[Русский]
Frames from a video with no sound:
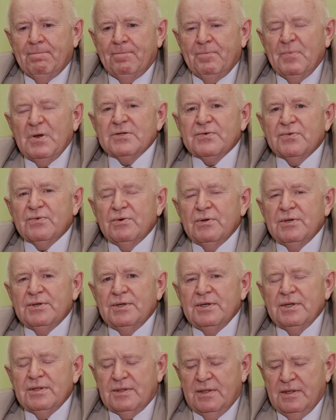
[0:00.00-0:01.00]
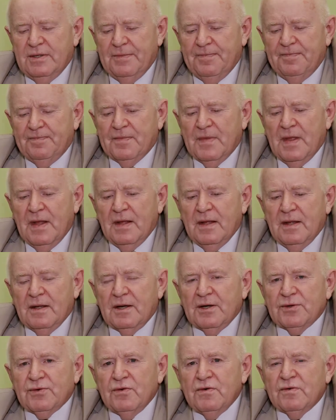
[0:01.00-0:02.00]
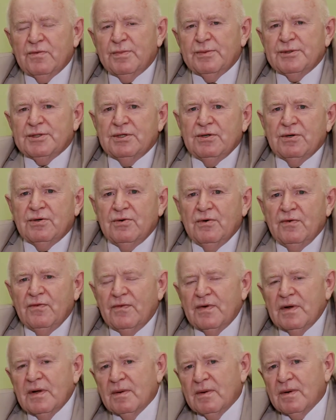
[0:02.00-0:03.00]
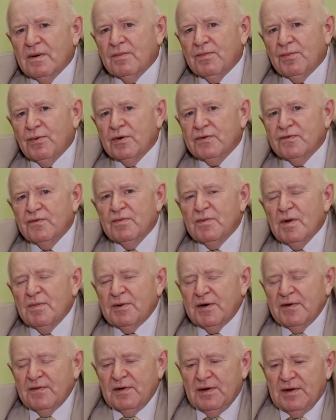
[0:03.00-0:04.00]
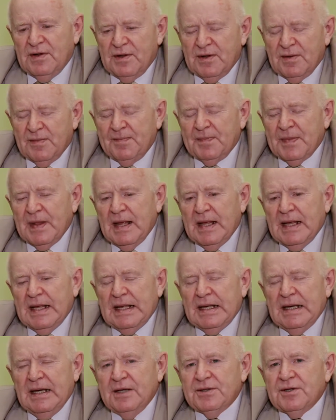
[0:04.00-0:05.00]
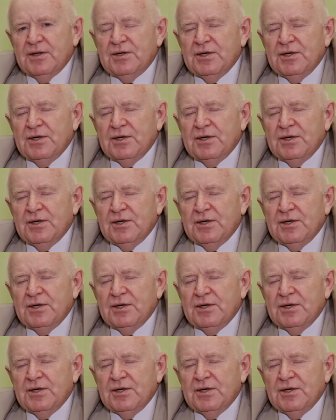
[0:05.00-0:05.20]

Наш факультет готовят выпускников по двум направлениям. Это